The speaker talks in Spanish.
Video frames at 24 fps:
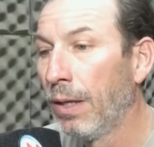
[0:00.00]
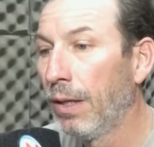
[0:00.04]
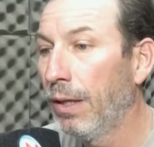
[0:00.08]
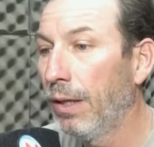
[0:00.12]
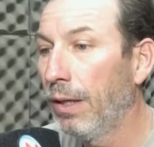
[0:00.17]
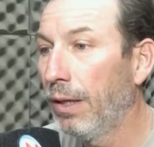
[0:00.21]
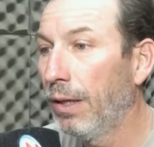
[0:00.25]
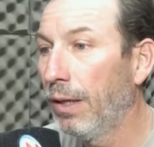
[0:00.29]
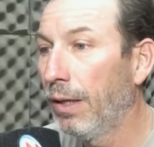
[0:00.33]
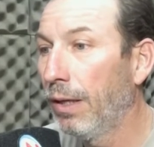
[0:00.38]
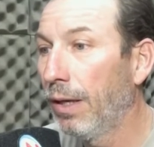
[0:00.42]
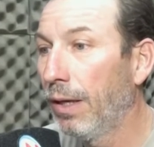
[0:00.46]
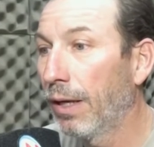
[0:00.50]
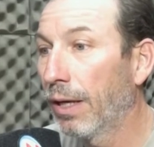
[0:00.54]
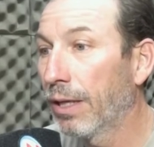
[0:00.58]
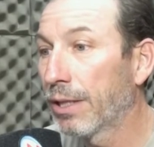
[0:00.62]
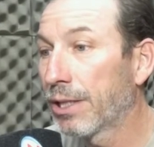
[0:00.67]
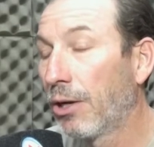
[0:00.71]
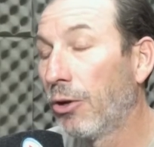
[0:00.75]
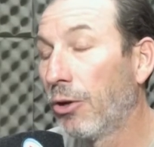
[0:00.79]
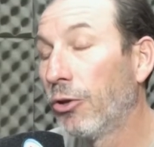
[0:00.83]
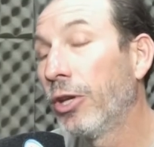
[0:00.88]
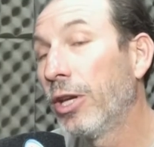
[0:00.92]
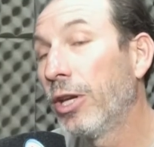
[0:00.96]
Eh, que
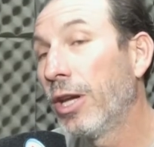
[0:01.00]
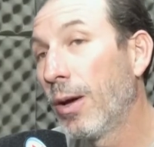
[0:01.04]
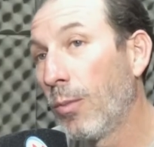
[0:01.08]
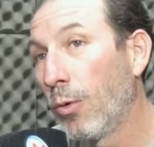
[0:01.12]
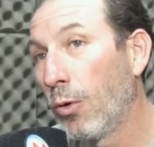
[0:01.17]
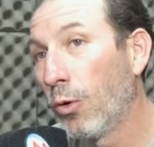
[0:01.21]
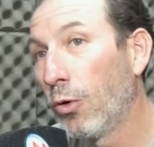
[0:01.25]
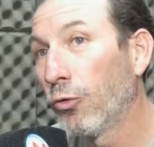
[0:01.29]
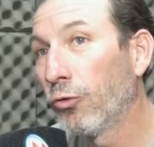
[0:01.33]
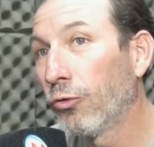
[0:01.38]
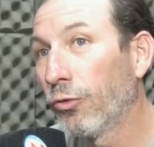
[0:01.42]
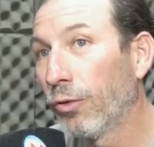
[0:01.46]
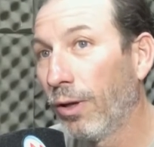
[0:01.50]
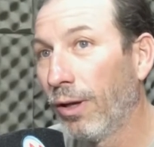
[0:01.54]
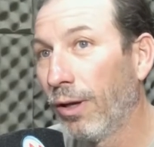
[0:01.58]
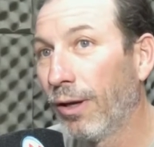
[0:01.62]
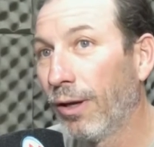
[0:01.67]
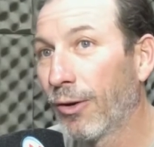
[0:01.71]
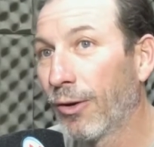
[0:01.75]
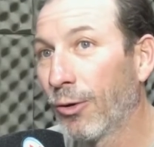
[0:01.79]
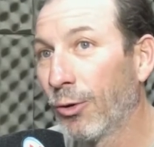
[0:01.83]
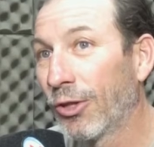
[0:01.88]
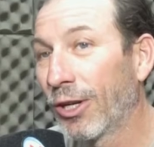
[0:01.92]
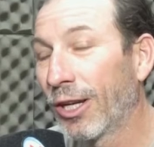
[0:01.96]
ya lo teníamos
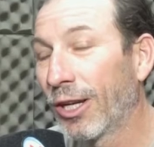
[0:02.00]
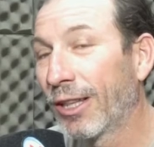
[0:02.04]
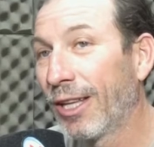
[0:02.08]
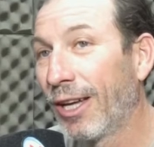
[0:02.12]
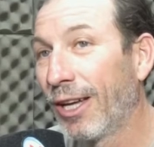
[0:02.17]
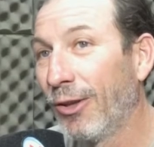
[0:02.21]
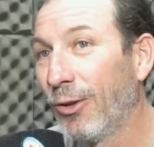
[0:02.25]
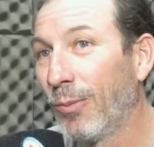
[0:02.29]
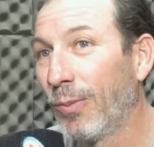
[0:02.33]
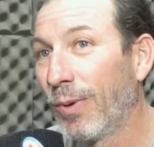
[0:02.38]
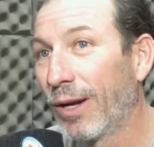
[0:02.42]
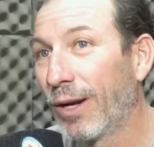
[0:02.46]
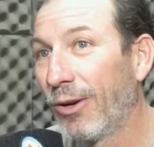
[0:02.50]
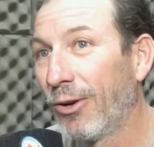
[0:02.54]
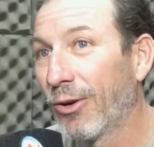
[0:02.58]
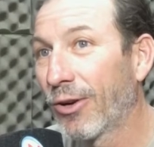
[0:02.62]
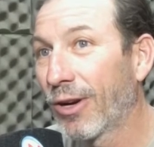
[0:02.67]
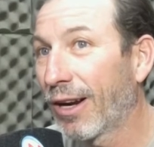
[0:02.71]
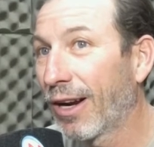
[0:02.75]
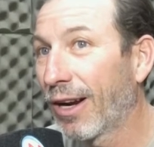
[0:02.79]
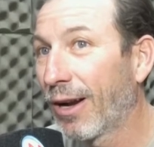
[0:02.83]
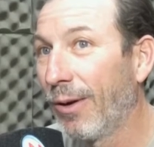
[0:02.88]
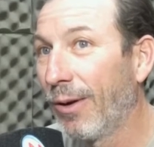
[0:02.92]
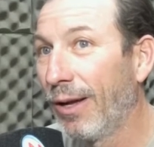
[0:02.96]
eh, contratado para los
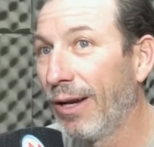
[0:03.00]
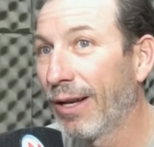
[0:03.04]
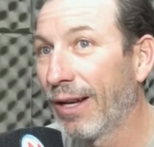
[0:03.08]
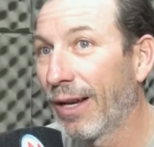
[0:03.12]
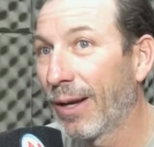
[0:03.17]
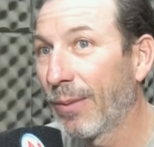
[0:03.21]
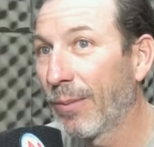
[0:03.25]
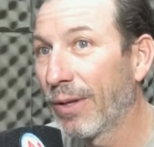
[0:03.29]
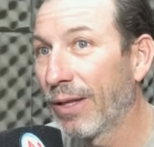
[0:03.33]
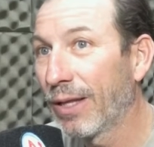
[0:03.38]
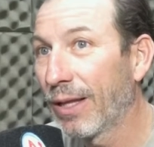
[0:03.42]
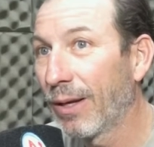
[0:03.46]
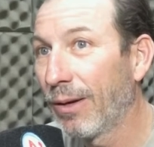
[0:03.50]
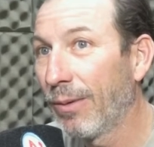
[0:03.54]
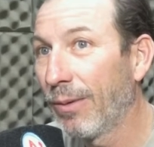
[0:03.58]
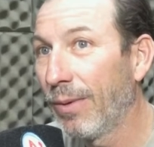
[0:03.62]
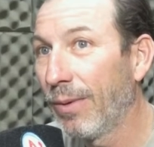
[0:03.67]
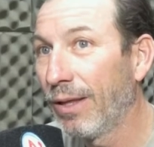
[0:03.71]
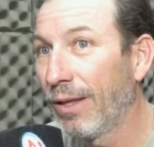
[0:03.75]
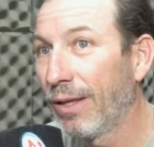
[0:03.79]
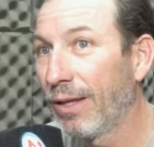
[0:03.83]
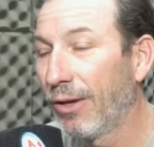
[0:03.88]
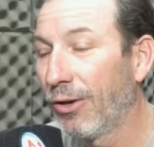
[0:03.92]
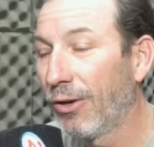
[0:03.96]
carnavales, que
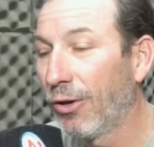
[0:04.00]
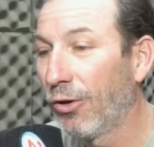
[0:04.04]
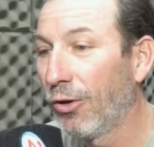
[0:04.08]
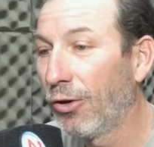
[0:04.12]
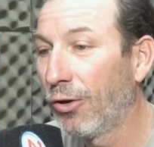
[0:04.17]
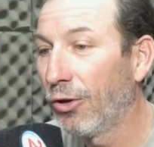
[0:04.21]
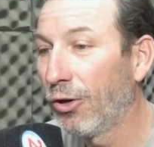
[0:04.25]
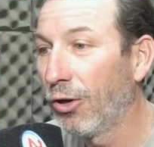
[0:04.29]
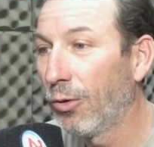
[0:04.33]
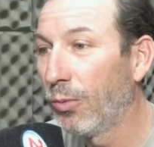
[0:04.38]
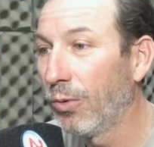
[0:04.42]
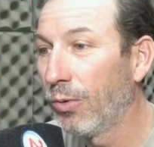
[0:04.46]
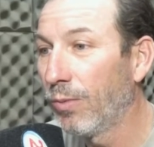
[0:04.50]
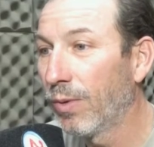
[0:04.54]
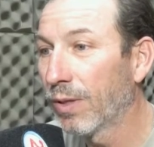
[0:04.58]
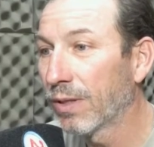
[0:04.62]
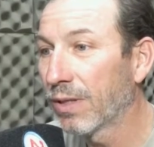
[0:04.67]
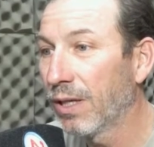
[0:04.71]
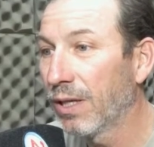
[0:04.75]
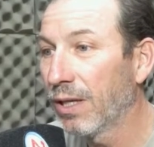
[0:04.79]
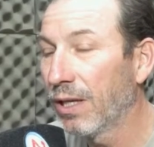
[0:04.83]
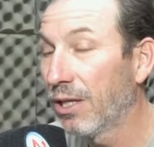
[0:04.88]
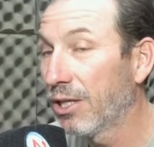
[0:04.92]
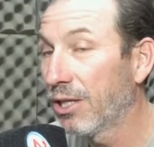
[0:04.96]
lamentablemente no, no los pudimos
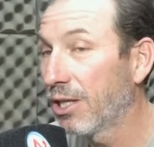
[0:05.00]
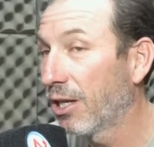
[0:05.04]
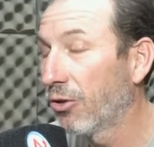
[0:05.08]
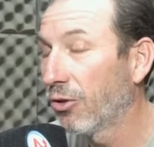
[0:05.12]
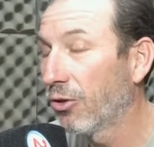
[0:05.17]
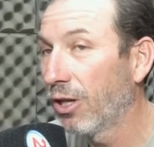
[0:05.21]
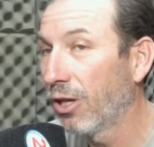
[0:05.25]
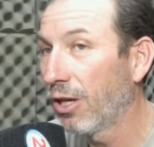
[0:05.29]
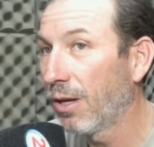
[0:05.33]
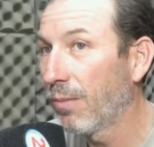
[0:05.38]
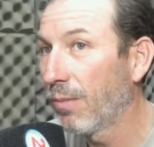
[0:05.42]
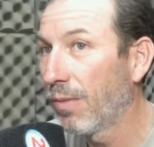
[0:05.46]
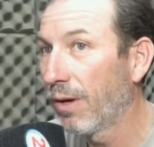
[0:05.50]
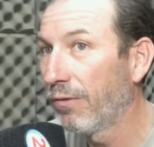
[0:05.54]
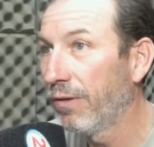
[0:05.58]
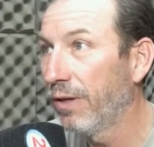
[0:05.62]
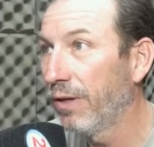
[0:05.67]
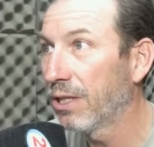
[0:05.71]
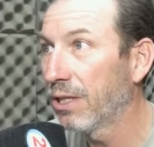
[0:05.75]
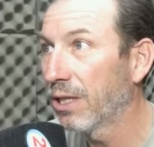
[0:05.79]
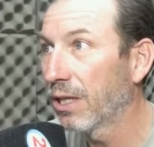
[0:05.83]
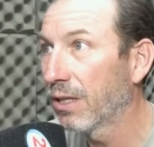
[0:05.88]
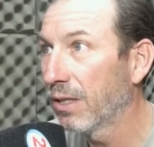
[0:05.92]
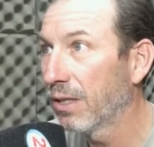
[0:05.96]
hacer y él ya no tenía más
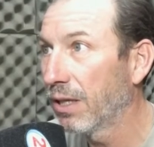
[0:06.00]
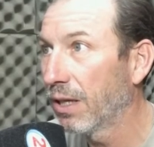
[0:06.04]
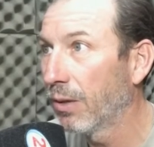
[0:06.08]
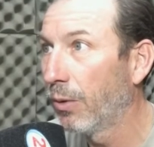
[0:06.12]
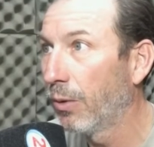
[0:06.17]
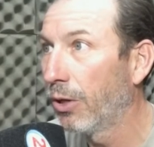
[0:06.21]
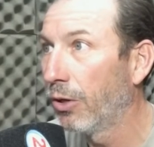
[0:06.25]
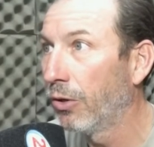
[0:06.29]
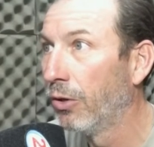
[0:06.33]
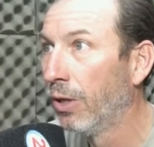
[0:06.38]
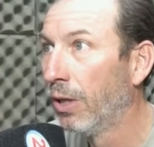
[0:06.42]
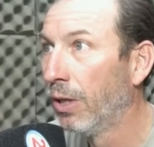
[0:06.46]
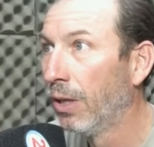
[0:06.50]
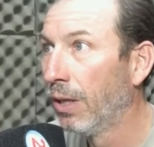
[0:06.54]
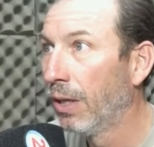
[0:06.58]
fechas, así que bueno,